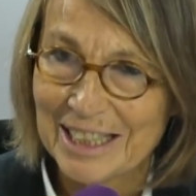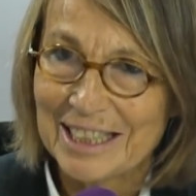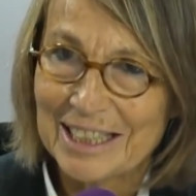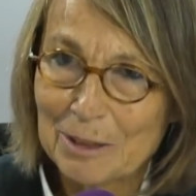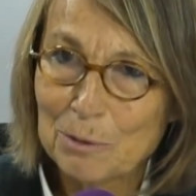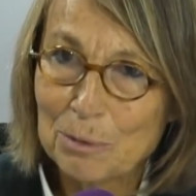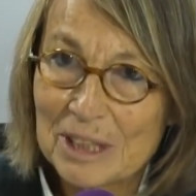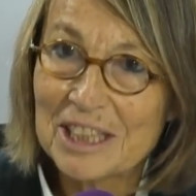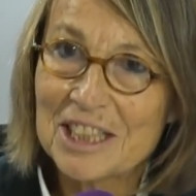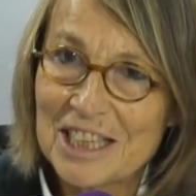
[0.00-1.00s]
et
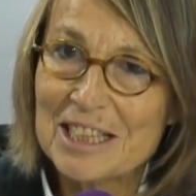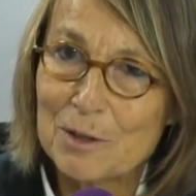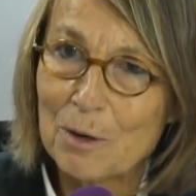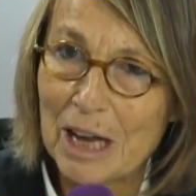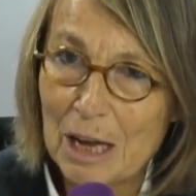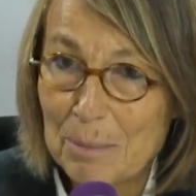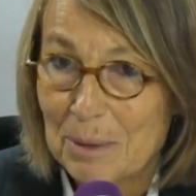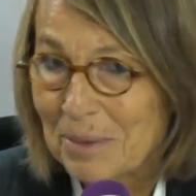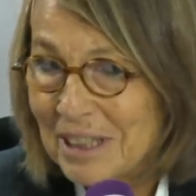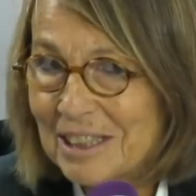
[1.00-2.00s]
toutes les richesses de l'âme,
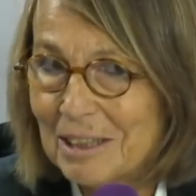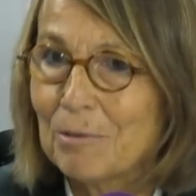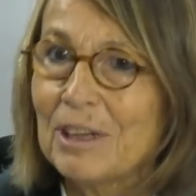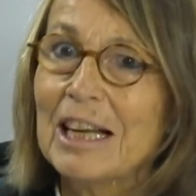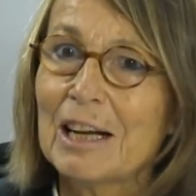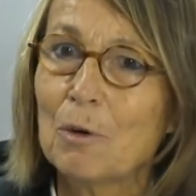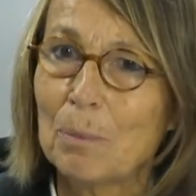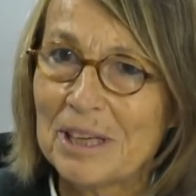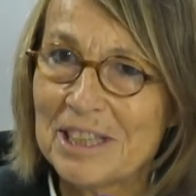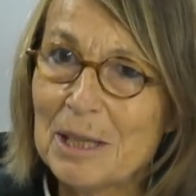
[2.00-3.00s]
eh bien, il fallait
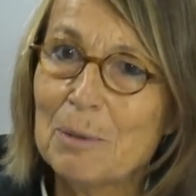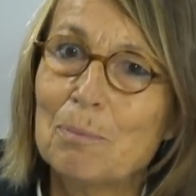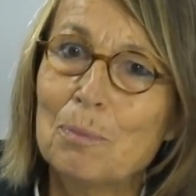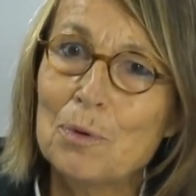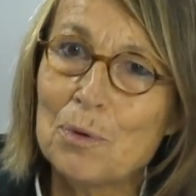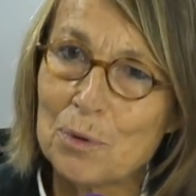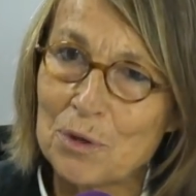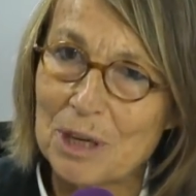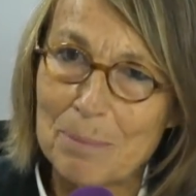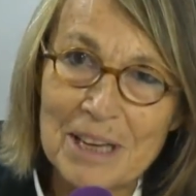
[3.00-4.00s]
l'accompagner plus
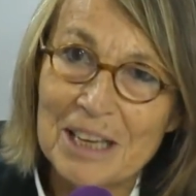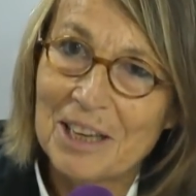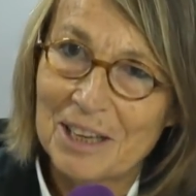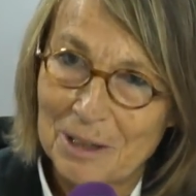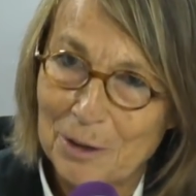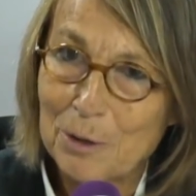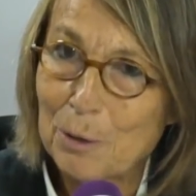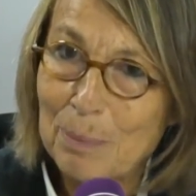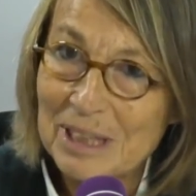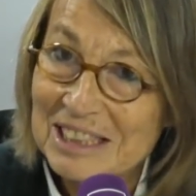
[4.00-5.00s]
que jamais
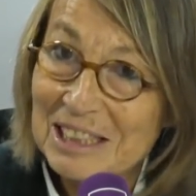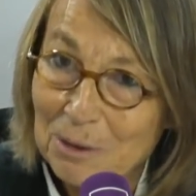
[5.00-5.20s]
par ces